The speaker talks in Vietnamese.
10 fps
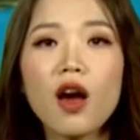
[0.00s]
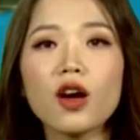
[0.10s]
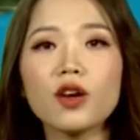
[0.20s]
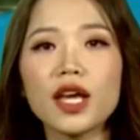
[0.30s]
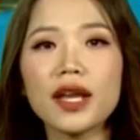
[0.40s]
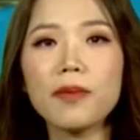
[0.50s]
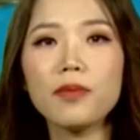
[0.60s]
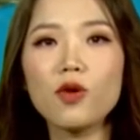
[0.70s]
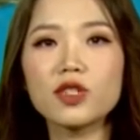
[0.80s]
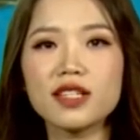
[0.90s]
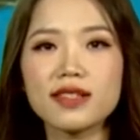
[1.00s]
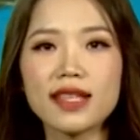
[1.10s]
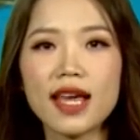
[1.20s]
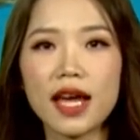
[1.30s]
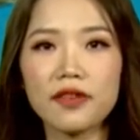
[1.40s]
Còn tại Nam Bộ trời
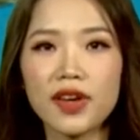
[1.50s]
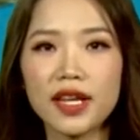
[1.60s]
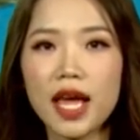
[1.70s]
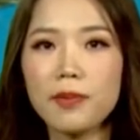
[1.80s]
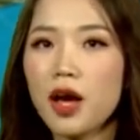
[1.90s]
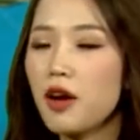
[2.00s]
xe lạnh về đêm